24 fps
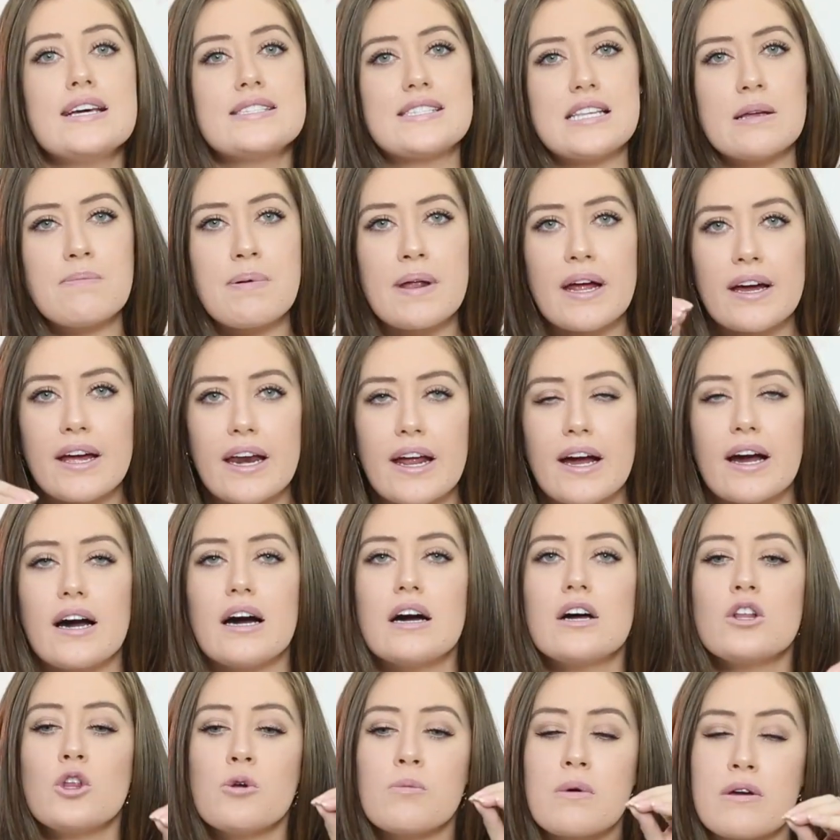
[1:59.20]
E sempre
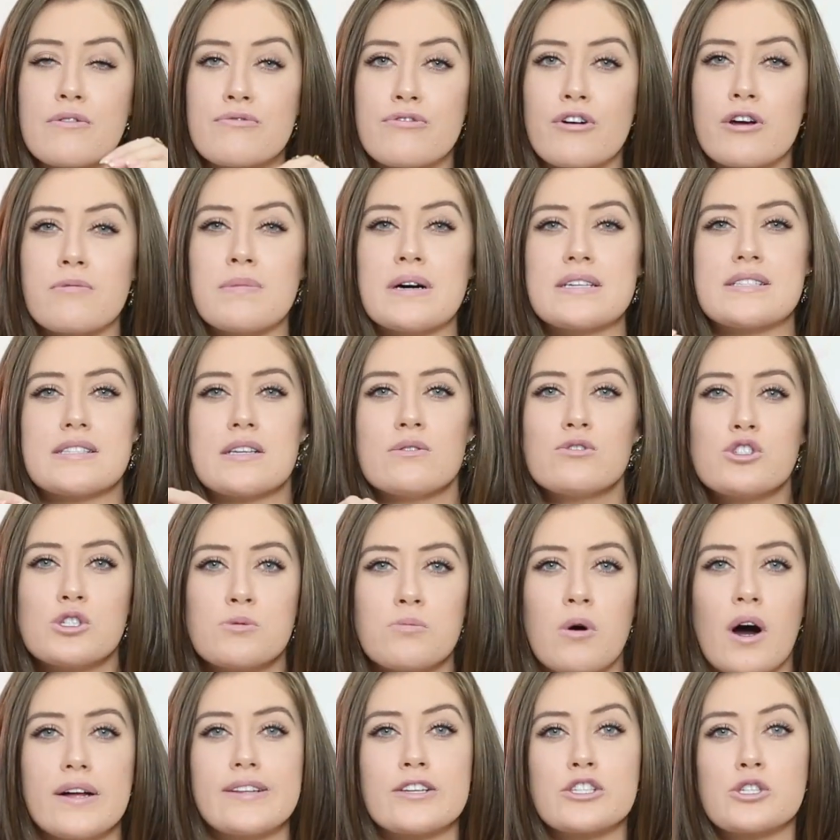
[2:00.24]
agregando uma informação de
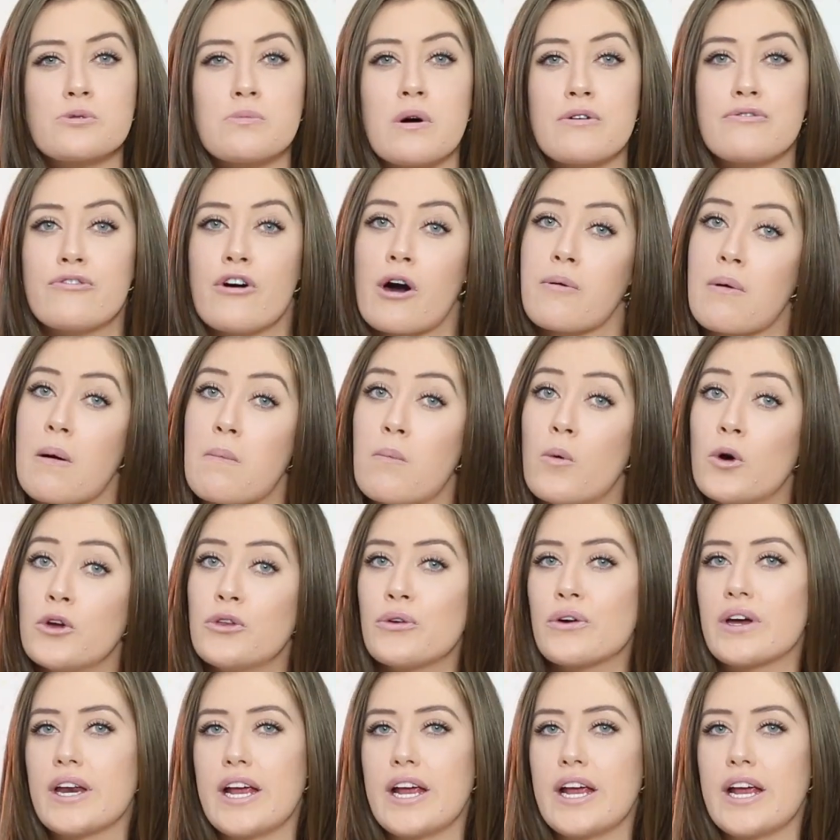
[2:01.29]
moda de uma forma muito